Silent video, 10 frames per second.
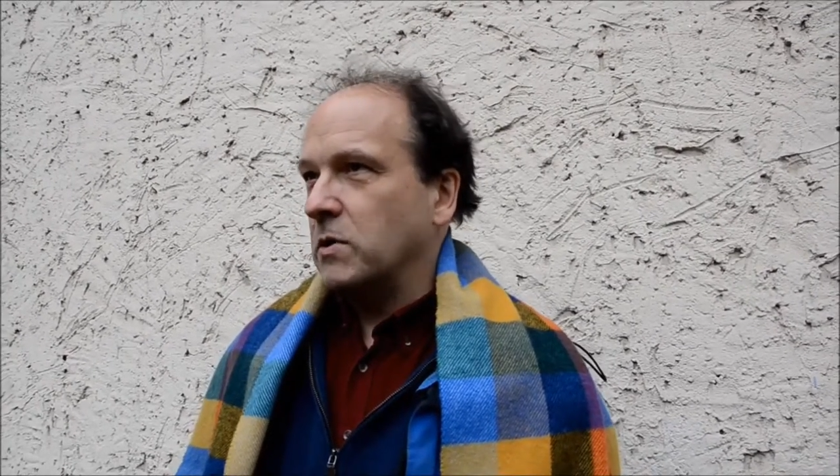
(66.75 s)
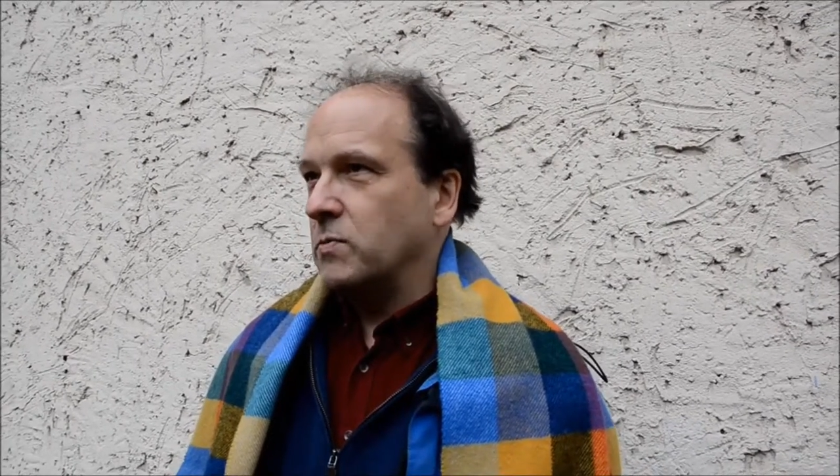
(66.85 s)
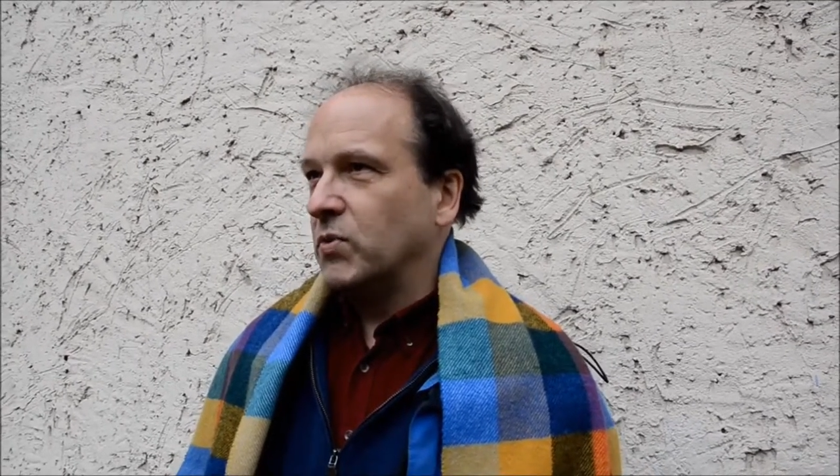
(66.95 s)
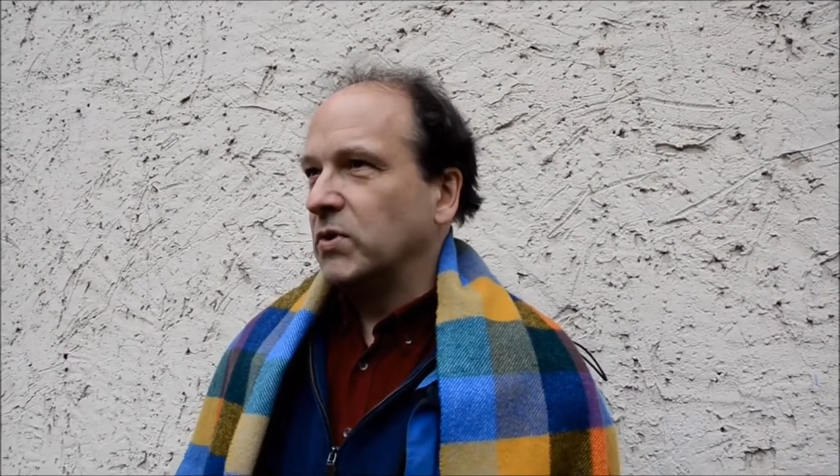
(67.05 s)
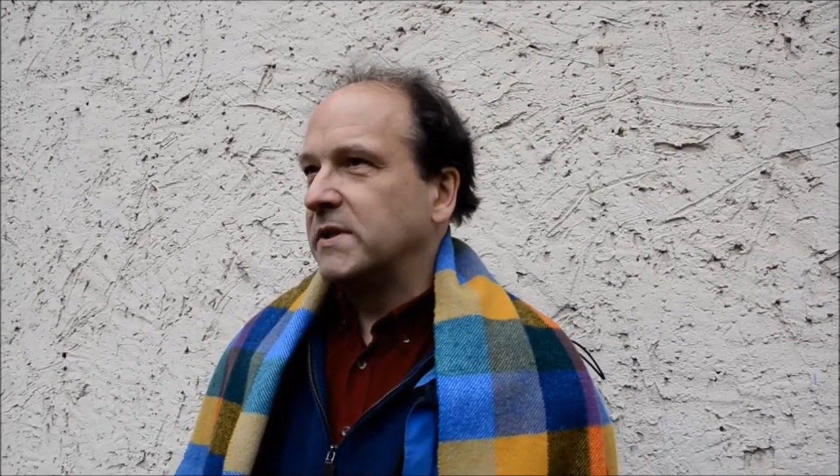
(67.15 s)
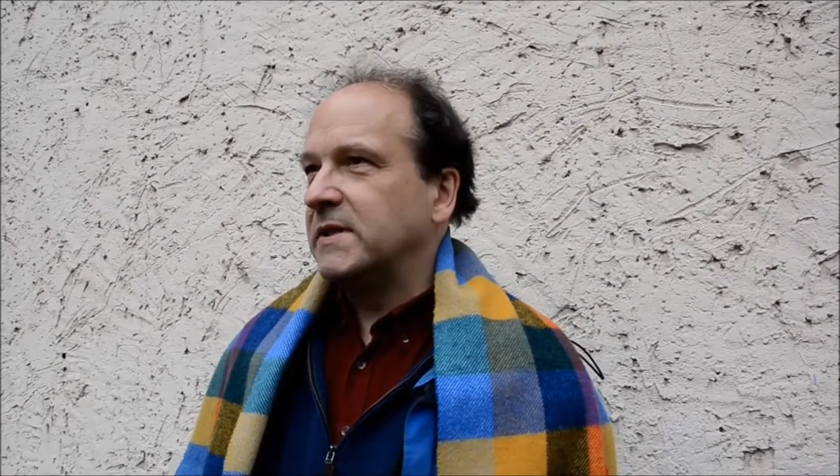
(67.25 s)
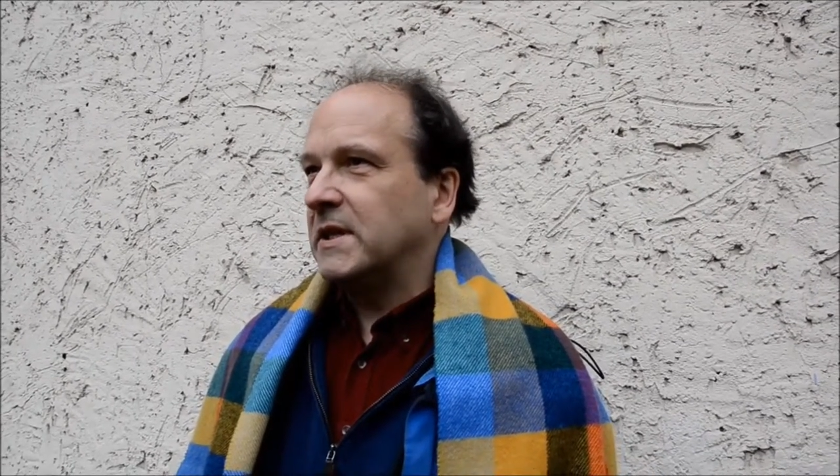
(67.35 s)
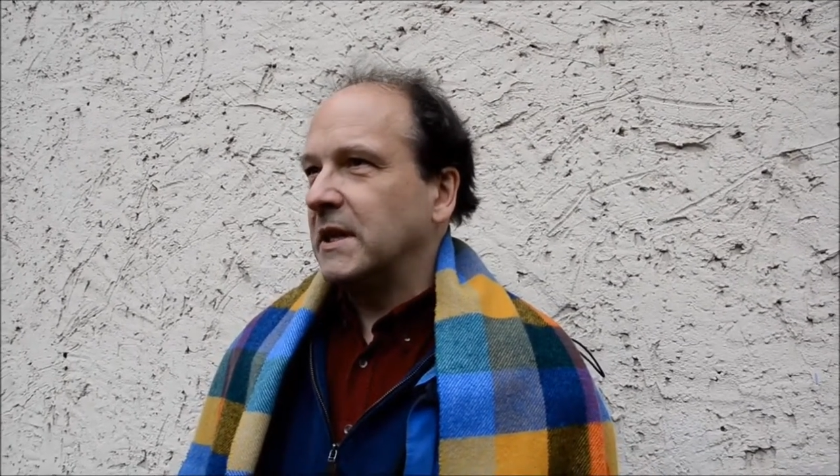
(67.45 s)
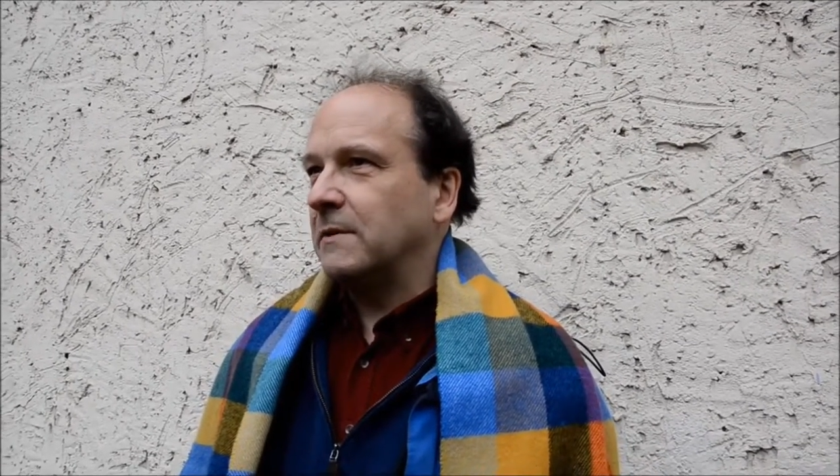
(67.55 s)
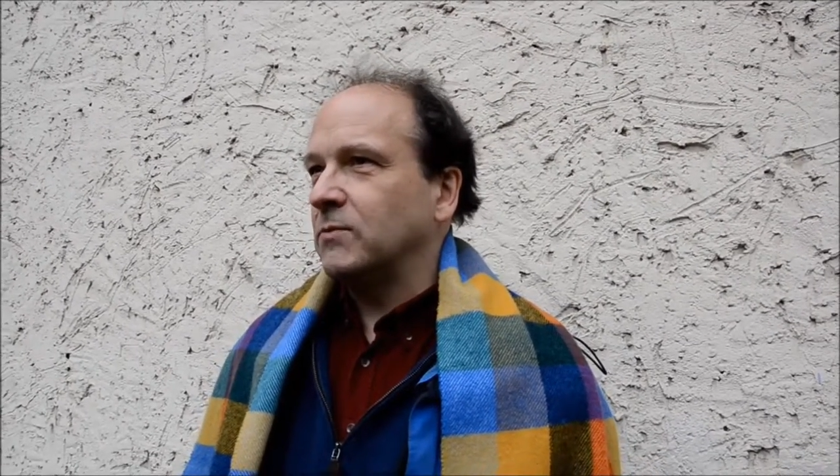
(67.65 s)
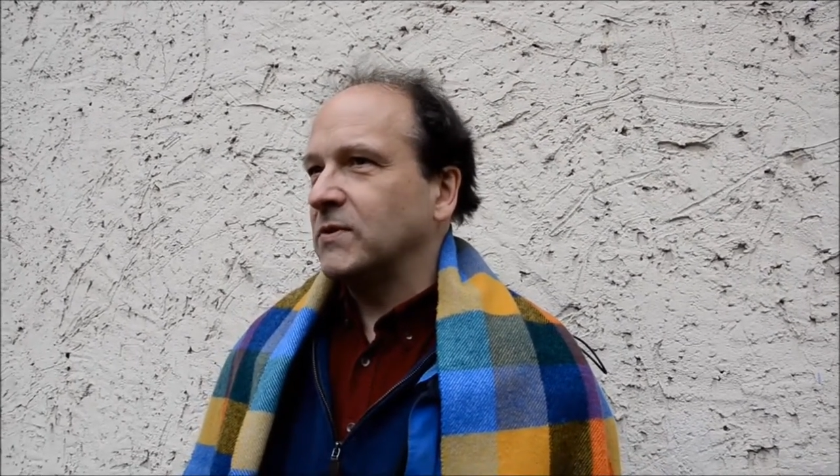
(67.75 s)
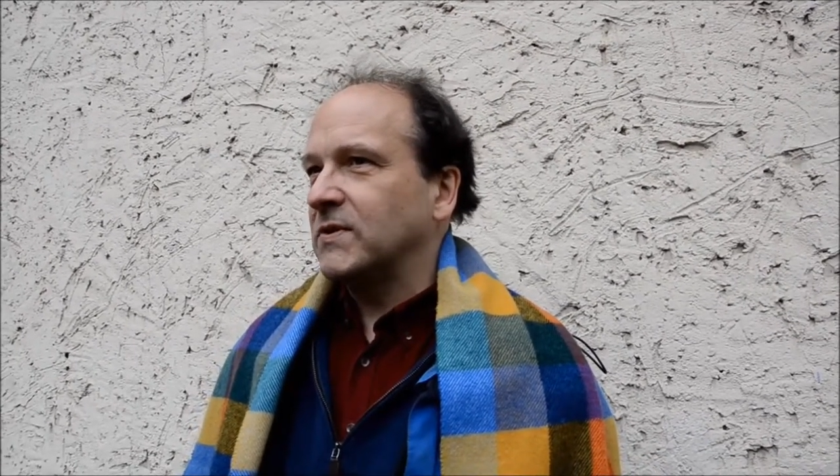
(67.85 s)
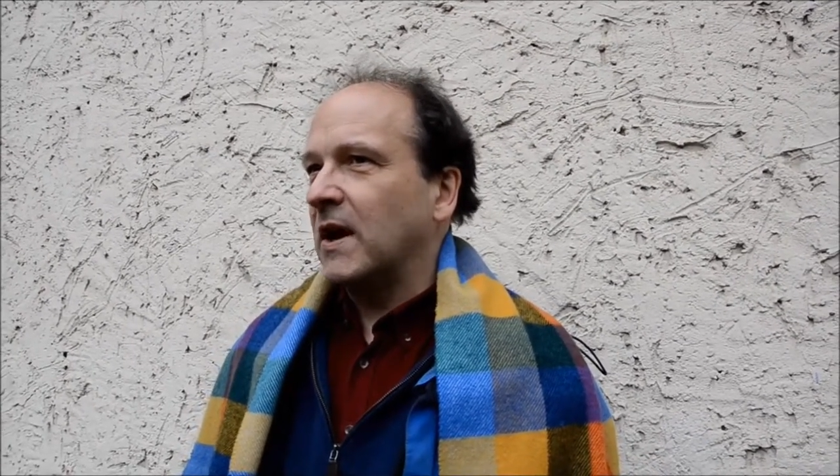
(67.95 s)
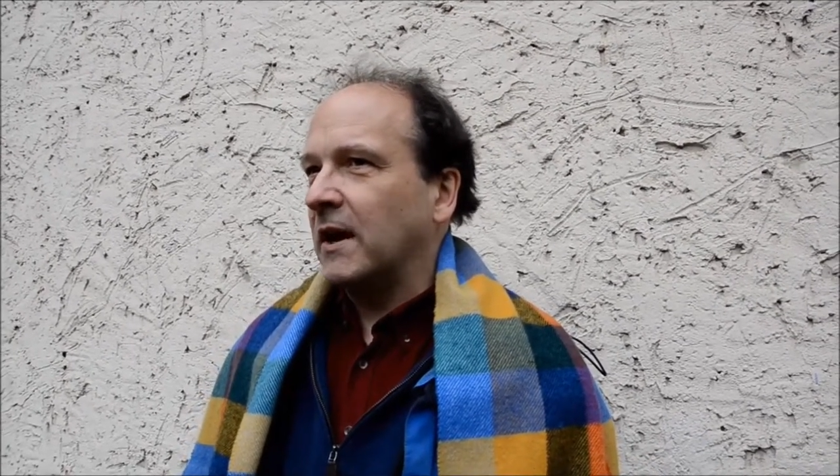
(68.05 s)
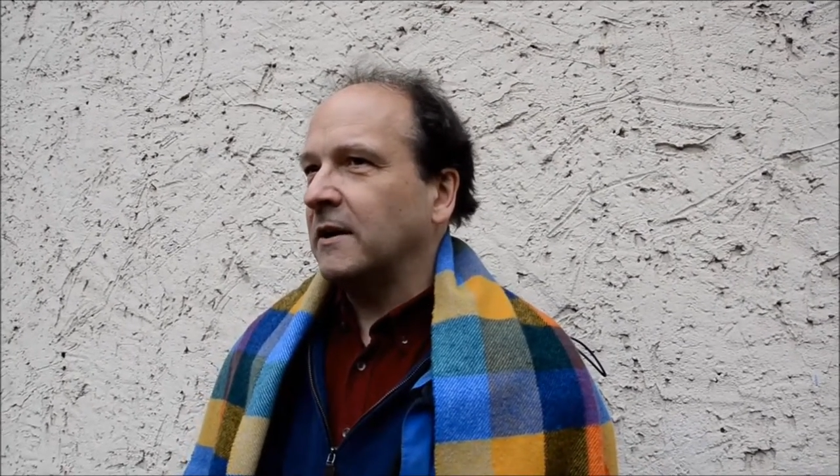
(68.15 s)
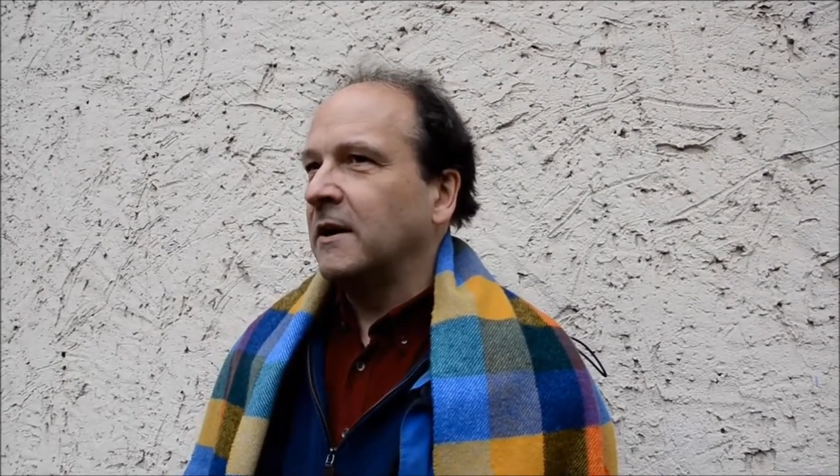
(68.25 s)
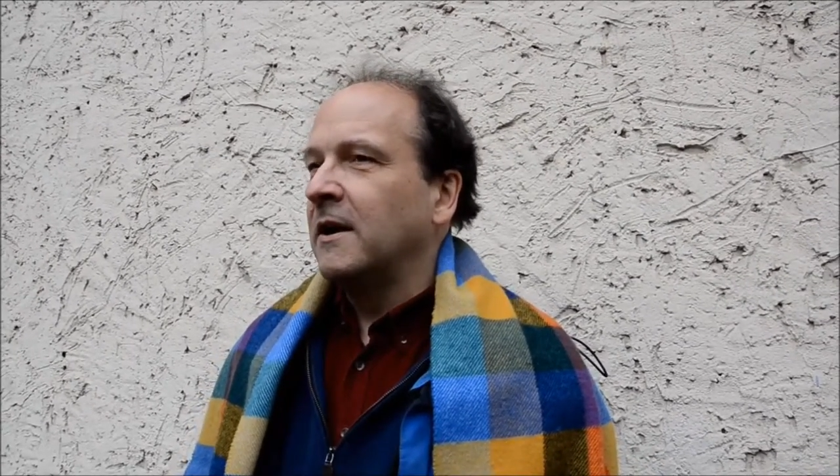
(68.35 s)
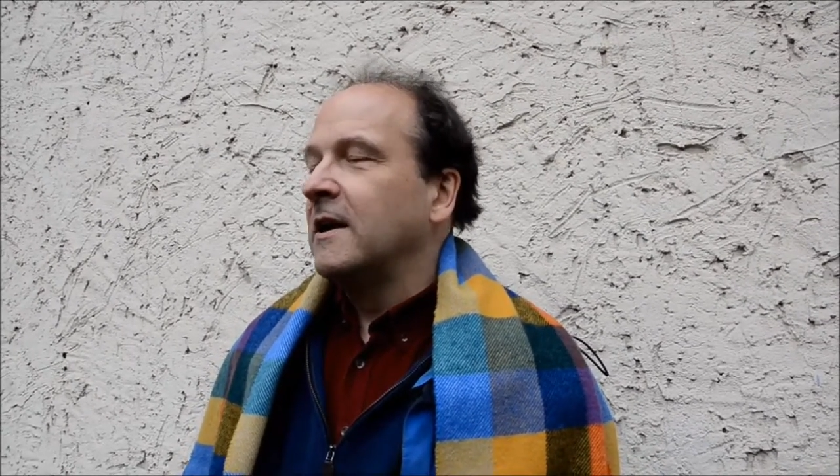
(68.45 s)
Impulse geben und sagen,